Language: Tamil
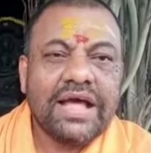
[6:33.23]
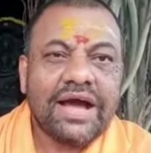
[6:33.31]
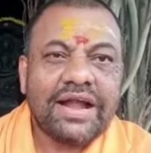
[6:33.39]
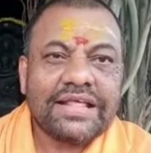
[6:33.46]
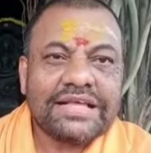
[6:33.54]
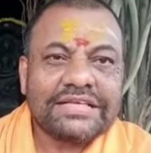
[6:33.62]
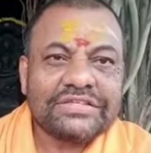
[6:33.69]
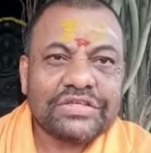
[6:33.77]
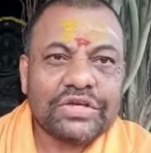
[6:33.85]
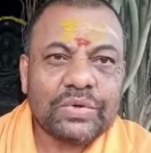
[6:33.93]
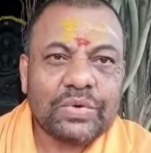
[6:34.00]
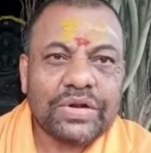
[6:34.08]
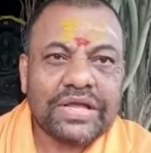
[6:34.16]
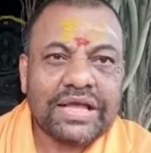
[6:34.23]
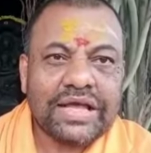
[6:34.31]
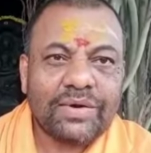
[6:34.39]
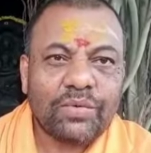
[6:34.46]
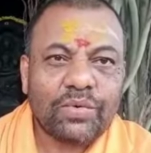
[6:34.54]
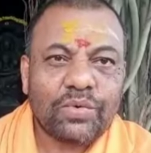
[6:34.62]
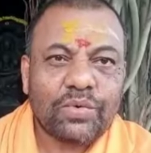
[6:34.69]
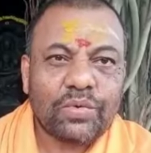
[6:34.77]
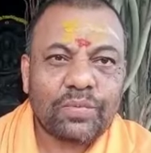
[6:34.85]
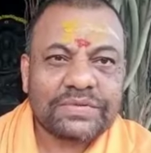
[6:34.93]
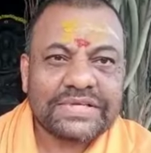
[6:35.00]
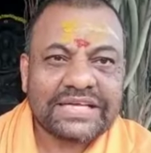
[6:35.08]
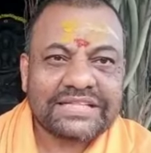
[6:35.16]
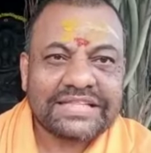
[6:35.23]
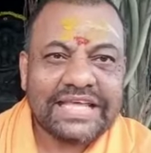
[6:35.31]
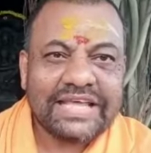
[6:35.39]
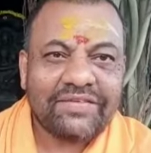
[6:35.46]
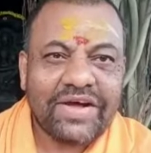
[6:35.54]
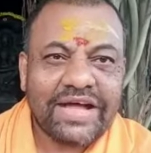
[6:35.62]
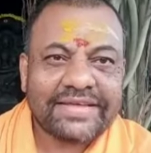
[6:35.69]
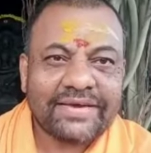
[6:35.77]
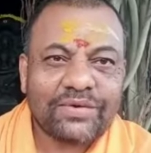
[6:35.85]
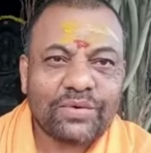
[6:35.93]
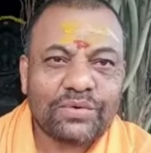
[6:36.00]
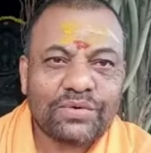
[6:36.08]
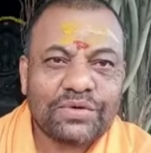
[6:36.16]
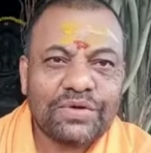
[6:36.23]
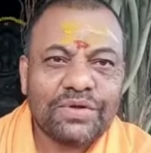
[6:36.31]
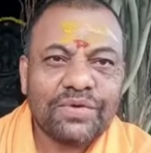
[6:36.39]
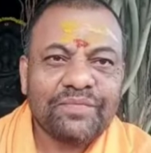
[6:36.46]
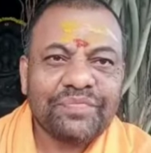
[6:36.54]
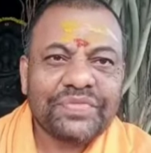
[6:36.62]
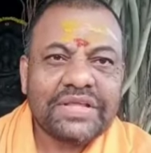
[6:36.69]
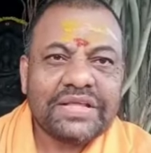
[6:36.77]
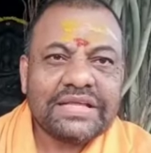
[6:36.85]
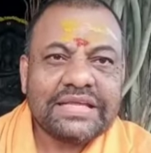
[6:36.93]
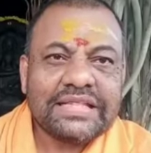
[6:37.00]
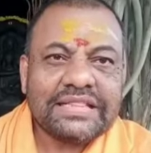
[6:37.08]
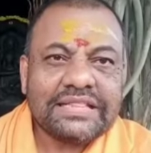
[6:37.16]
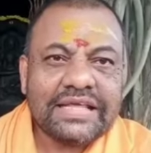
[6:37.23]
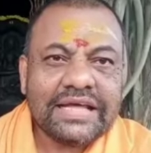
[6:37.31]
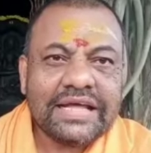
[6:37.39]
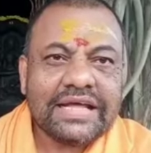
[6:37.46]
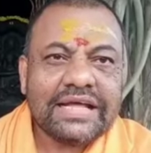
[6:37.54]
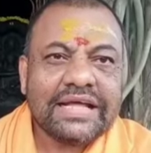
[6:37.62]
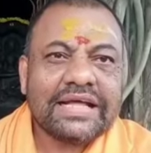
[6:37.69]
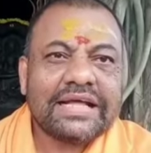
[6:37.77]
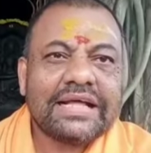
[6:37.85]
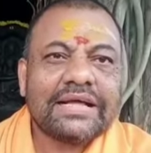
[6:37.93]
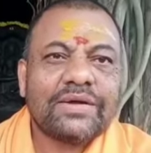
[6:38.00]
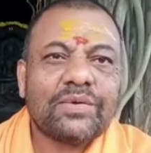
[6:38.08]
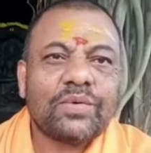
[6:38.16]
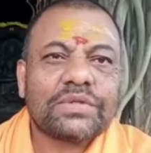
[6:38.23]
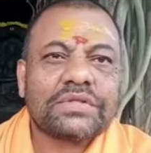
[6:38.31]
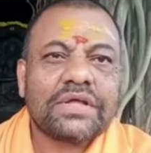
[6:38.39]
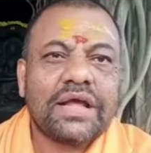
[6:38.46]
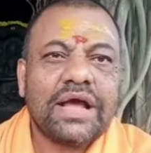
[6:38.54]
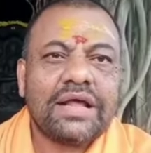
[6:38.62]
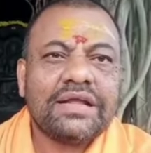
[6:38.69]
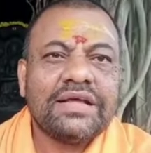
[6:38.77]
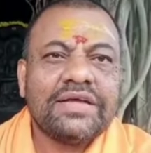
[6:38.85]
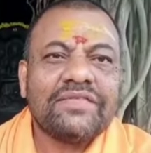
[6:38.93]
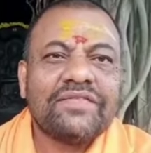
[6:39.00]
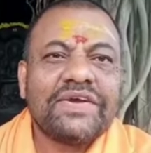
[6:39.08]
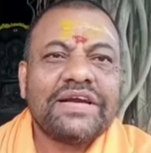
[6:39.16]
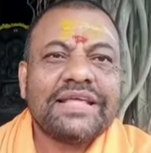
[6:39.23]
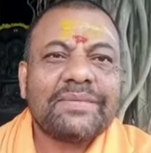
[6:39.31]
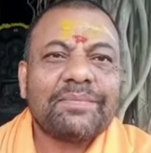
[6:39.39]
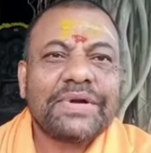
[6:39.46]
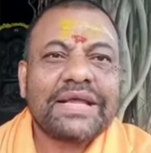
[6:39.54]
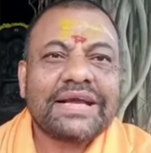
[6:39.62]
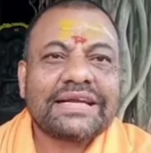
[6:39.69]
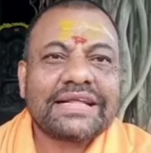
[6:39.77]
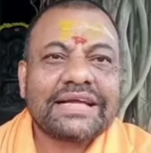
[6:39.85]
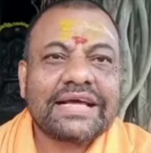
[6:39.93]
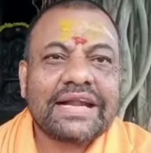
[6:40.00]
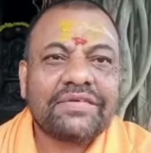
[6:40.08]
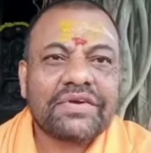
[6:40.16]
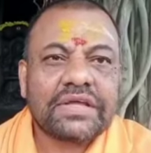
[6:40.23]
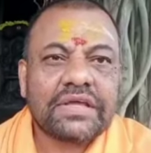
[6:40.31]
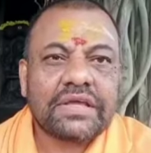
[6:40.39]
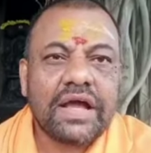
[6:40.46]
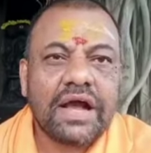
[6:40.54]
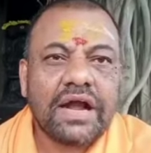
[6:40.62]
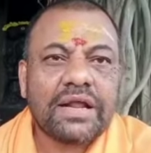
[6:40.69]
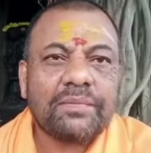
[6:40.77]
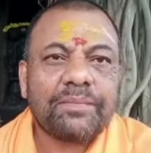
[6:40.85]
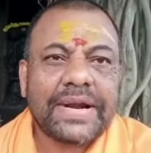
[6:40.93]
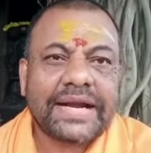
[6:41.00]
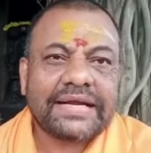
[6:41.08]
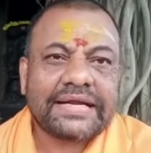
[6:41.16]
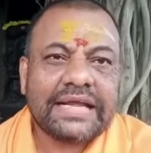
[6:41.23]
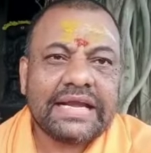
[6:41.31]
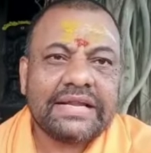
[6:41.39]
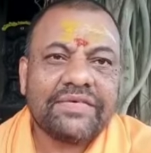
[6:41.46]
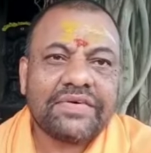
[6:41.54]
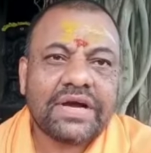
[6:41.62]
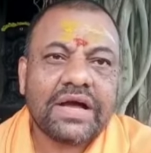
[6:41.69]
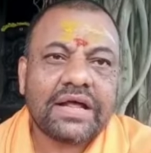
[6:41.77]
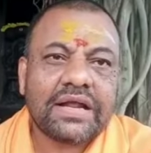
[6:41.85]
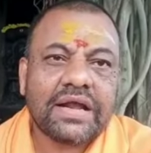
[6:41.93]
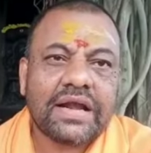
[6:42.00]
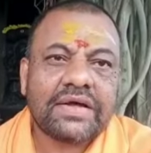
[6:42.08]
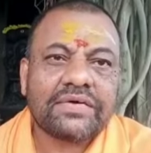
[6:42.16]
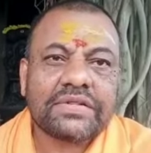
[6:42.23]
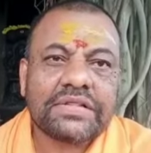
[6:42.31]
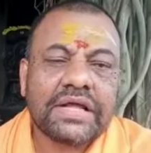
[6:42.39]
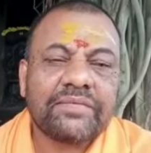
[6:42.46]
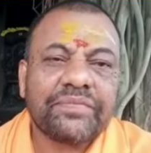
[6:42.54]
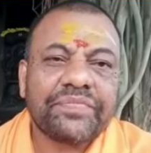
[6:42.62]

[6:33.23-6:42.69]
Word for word: அலை இன்ஜினியருடைய ஒரு சக்தியை வாங்கி கொண்டு இந்த கொத்தனார் வீடு எப்படி கட்டுங்கிற அவனுக்கு ஞானம் ப்ராக்டிக்கலி விவகாரம் ஞானம் அவனுத்தேன்